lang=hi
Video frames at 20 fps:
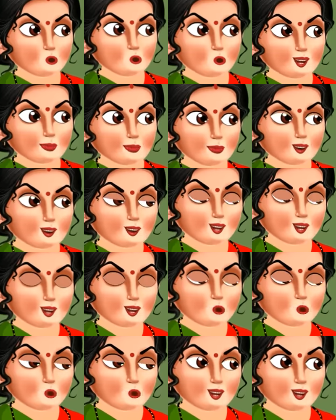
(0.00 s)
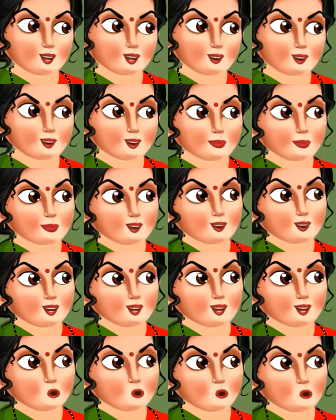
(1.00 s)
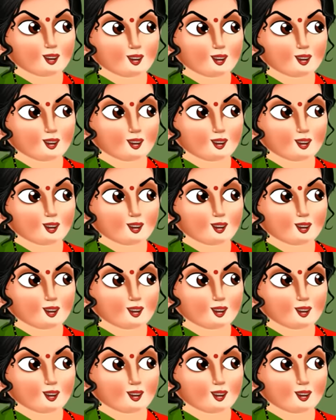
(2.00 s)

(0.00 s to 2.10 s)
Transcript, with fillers: ए बबीता ठीक से लगा झाड़ू